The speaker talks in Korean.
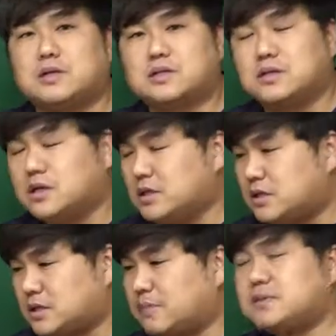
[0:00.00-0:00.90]
즉
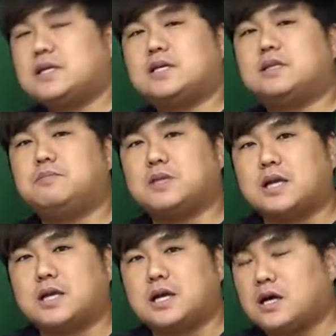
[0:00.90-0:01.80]
잠자리
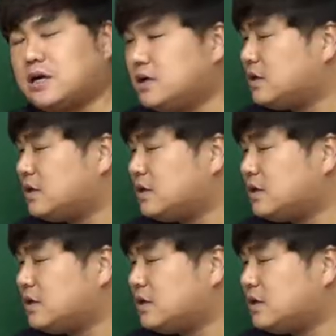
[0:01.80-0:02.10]
듭니다니까